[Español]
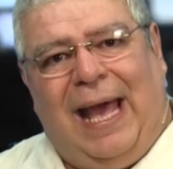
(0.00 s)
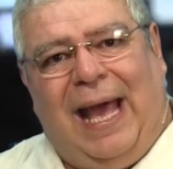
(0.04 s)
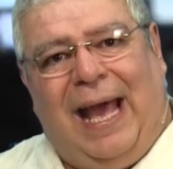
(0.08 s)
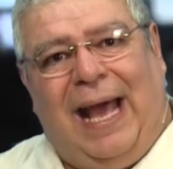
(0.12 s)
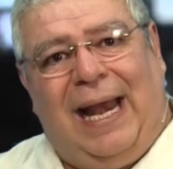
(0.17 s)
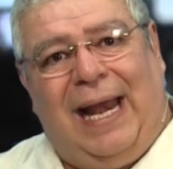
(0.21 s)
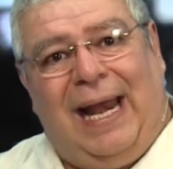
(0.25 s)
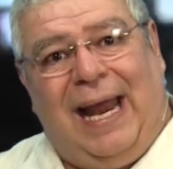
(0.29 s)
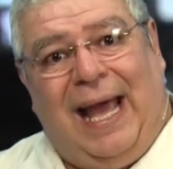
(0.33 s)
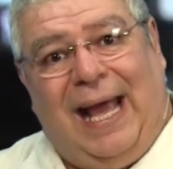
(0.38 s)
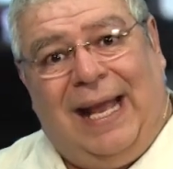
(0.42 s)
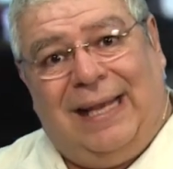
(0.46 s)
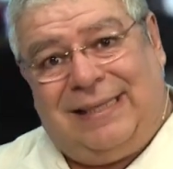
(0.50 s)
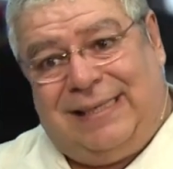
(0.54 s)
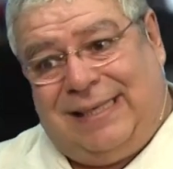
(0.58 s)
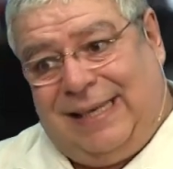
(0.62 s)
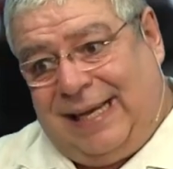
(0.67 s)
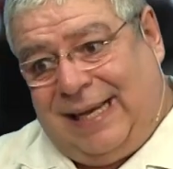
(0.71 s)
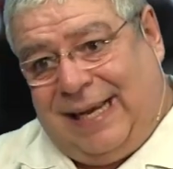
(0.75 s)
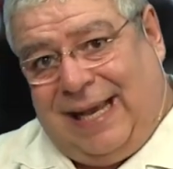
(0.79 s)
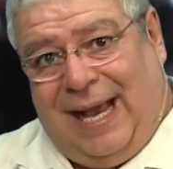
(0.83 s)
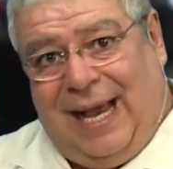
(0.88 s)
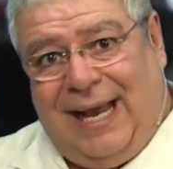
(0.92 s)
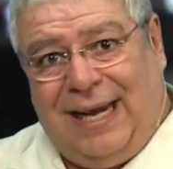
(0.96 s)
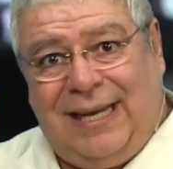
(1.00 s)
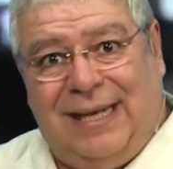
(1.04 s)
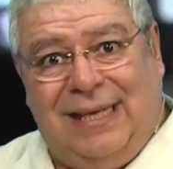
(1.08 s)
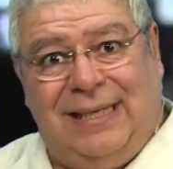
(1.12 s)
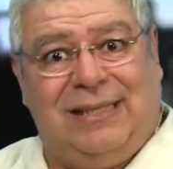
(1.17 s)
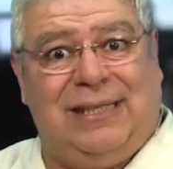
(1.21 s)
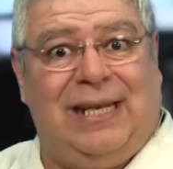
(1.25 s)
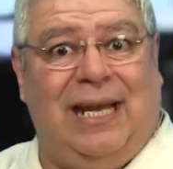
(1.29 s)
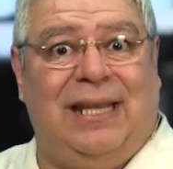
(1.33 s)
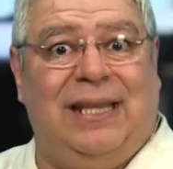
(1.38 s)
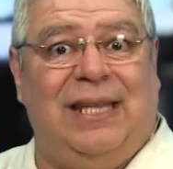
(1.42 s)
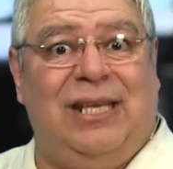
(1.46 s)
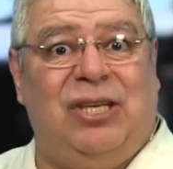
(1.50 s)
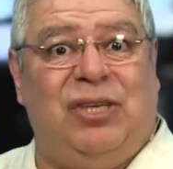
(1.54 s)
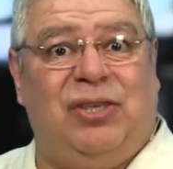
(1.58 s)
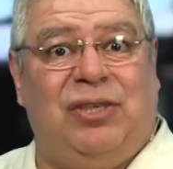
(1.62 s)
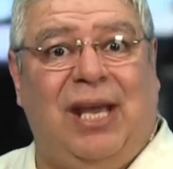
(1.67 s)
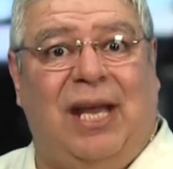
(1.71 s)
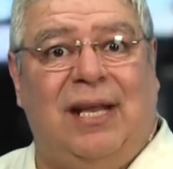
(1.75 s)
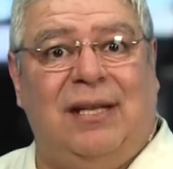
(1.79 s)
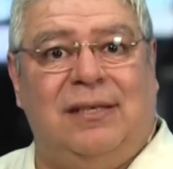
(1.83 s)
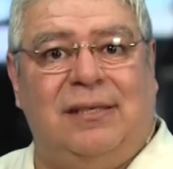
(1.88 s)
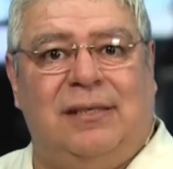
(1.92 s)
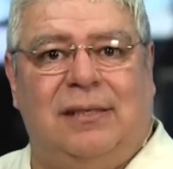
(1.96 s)
al achicar esa
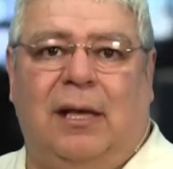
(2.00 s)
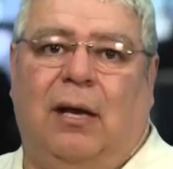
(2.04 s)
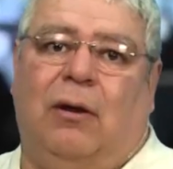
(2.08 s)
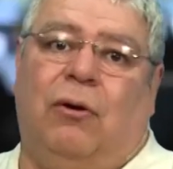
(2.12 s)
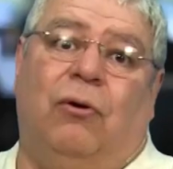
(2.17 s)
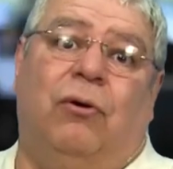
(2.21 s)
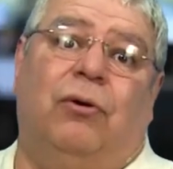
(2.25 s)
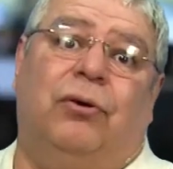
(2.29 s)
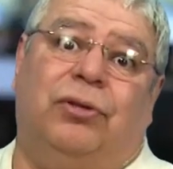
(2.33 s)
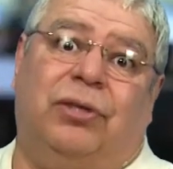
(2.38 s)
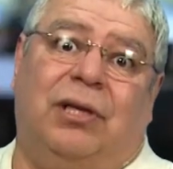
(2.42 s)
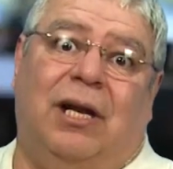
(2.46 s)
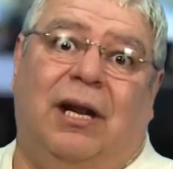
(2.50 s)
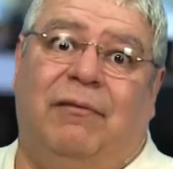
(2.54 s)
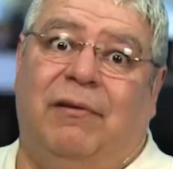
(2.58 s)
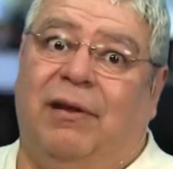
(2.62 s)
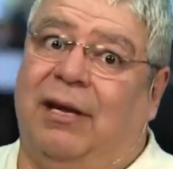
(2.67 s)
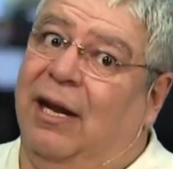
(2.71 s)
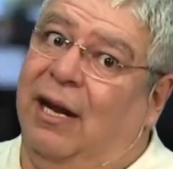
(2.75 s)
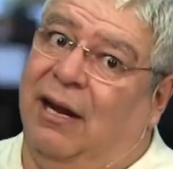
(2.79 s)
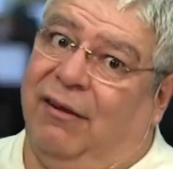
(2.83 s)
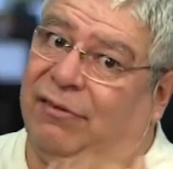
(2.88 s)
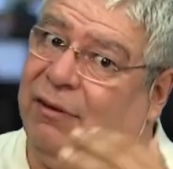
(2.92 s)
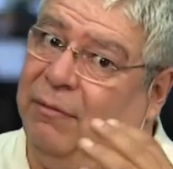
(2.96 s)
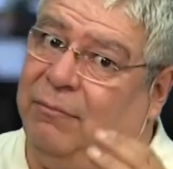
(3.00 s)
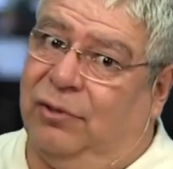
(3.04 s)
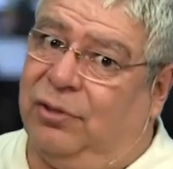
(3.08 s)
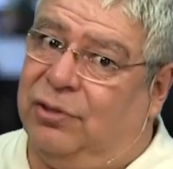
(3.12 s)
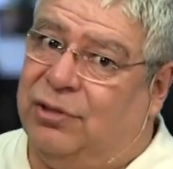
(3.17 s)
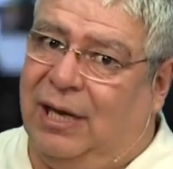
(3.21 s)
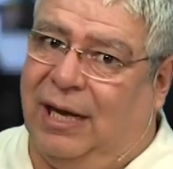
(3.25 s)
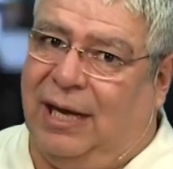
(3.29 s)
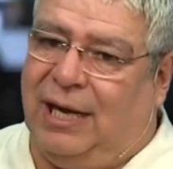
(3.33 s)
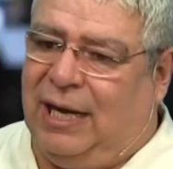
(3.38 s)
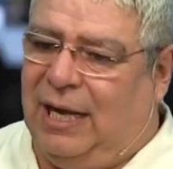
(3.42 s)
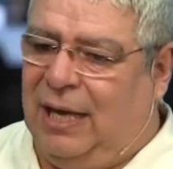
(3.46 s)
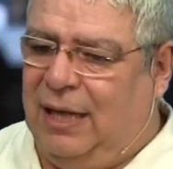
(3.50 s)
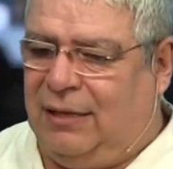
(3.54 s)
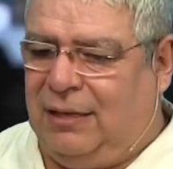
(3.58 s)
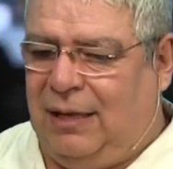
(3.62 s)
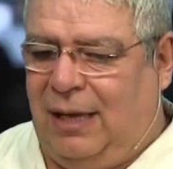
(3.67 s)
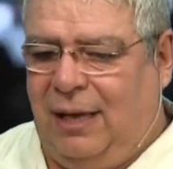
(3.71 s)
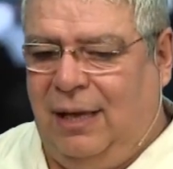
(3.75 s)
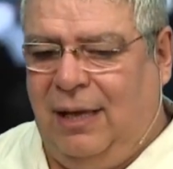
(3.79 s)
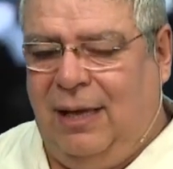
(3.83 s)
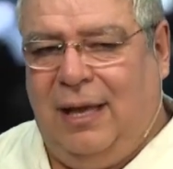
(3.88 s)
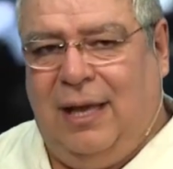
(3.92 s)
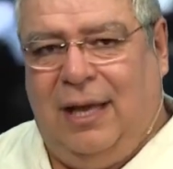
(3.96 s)
distancia, otra vez la famosa
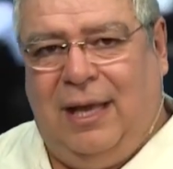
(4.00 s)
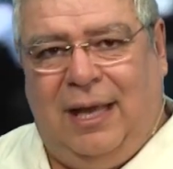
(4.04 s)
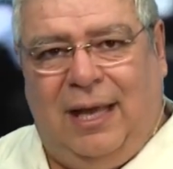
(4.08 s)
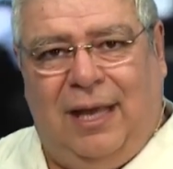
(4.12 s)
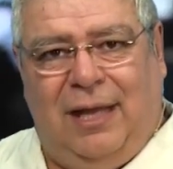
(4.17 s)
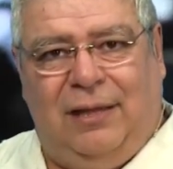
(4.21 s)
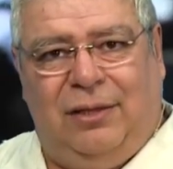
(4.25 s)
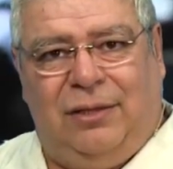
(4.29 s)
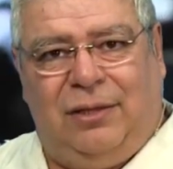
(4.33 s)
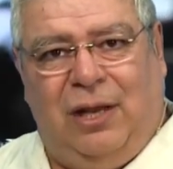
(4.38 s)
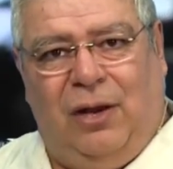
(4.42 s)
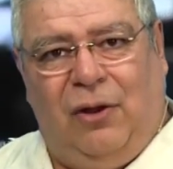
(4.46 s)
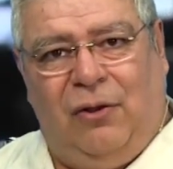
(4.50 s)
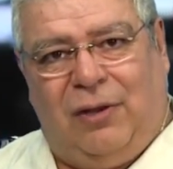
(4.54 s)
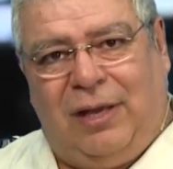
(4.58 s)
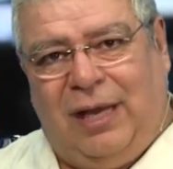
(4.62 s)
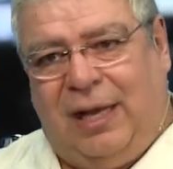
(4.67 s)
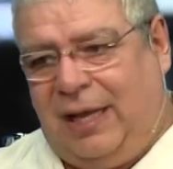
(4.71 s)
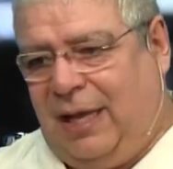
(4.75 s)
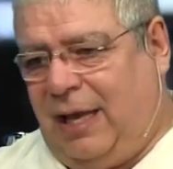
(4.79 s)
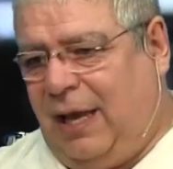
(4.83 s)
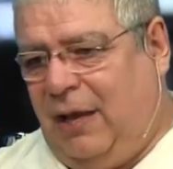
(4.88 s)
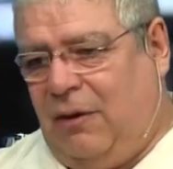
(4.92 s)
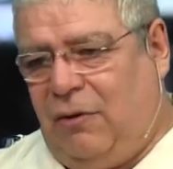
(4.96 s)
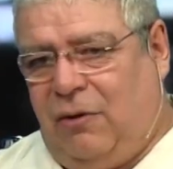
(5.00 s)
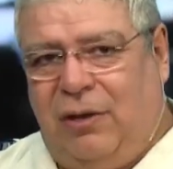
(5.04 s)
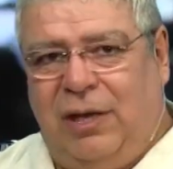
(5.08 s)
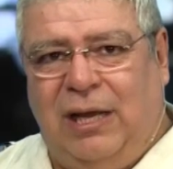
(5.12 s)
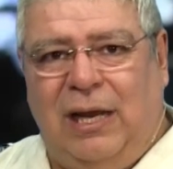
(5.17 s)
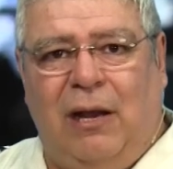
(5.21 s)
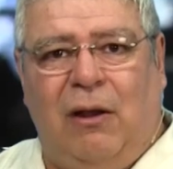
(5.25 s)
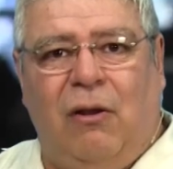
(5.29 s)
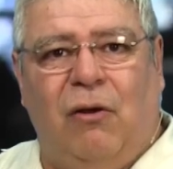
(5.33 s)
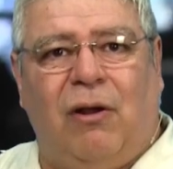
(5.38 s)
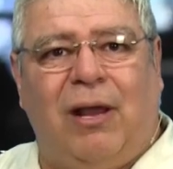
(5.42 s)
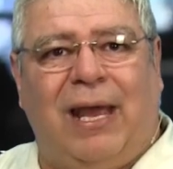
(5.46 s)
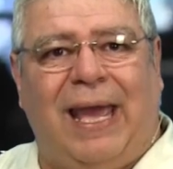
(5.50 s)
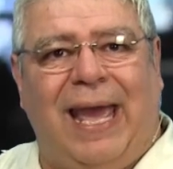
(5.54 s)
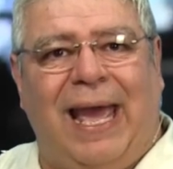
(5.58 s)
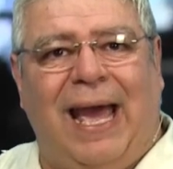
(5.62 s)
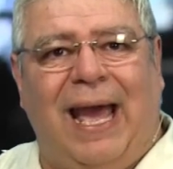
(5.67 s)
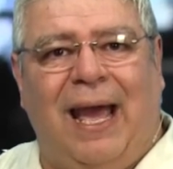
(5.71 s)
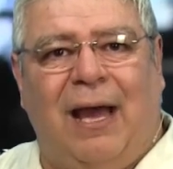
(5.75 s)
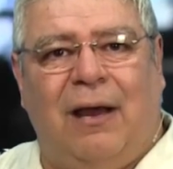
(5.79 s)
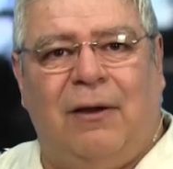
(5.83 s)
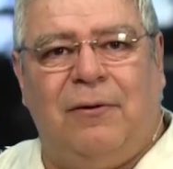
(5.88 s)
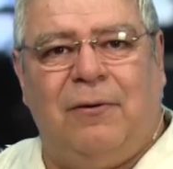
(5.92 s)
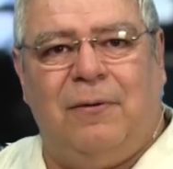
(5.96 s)
grieta, entre lo que quiero y lo que
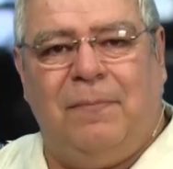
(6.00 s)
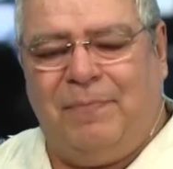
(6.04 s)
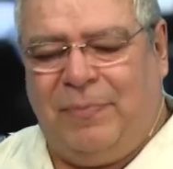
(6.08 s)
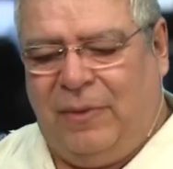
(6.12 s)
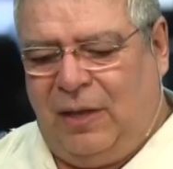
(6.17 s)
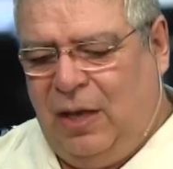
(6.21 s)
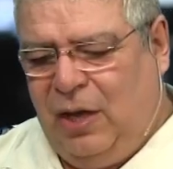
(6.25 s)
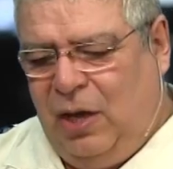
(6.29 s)
hago,